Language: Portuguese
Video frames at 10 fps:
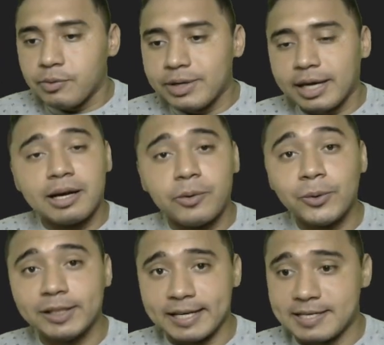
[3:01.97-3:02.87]
o que é que
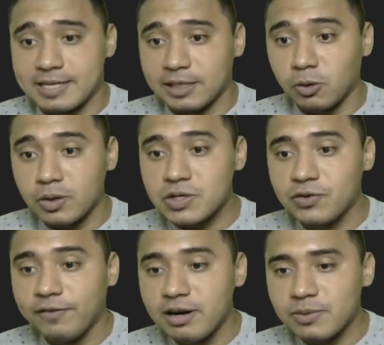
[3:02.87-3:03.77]
acontece? Nós
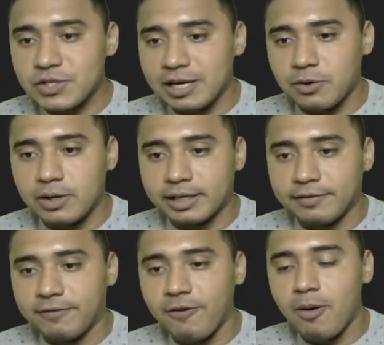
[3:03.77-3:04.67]
vamos agora
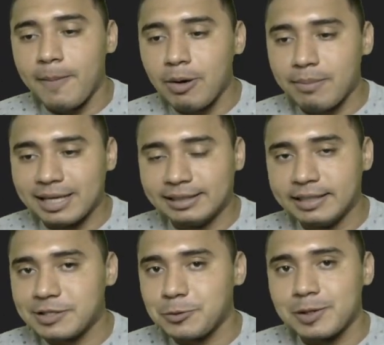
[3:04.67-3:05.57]
formar uma
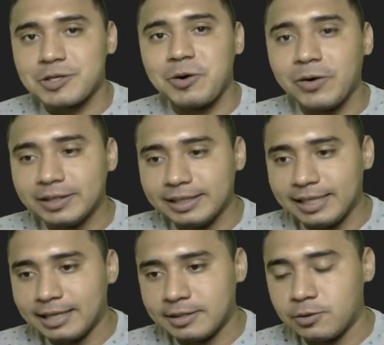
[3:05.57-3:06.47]
matriz com as
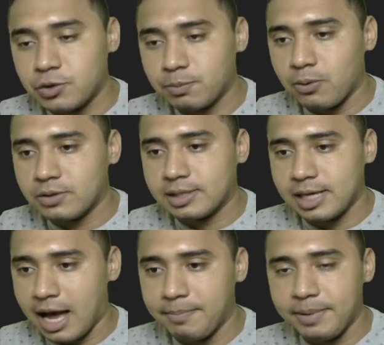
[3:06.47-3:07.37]
coordenadas dos pontos
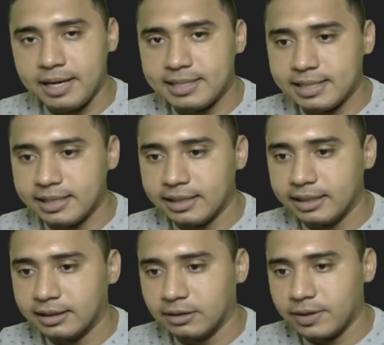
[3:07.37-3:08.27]
A, B e C.
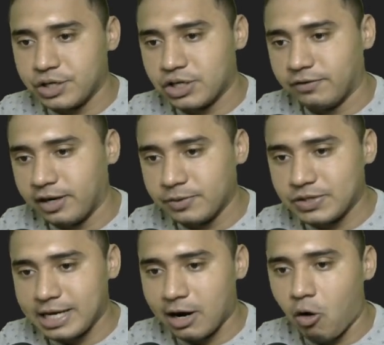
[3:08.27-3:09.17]
Então a gente vai
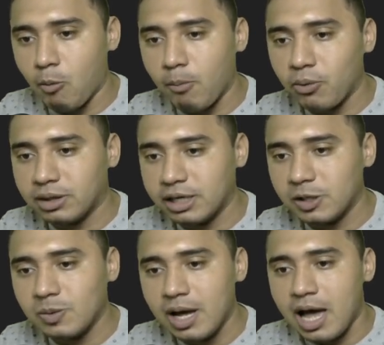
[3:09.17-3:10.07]
usar como
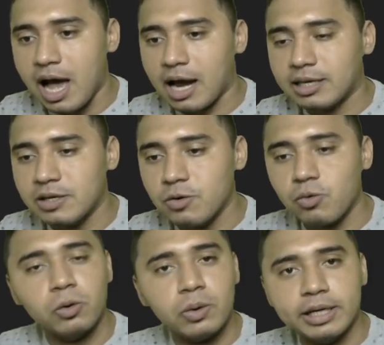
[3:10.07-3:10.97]
modelo a que eu
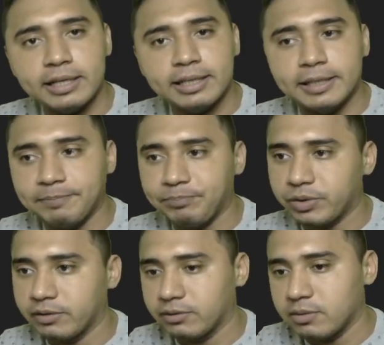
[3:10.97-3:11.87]
coloquei aqui.
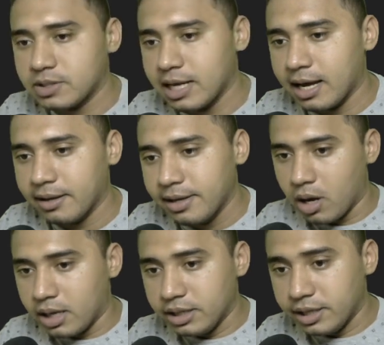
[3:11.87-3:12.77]
Então vamos lá.
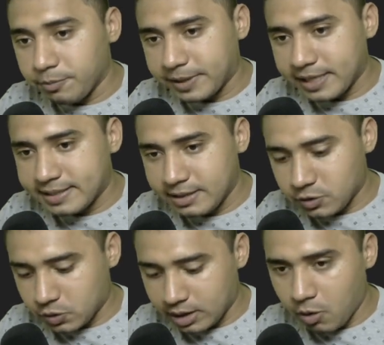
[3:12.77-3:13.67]
E eu
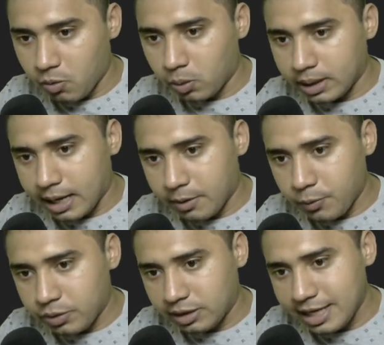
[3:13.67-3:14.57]
preciso calcular
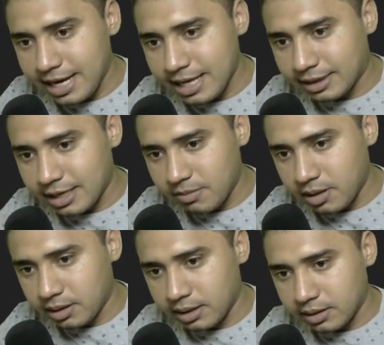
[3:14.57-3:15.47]
o
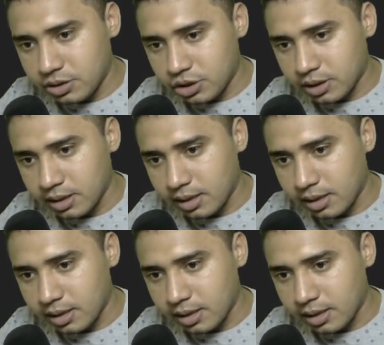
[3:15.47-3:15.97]
determinante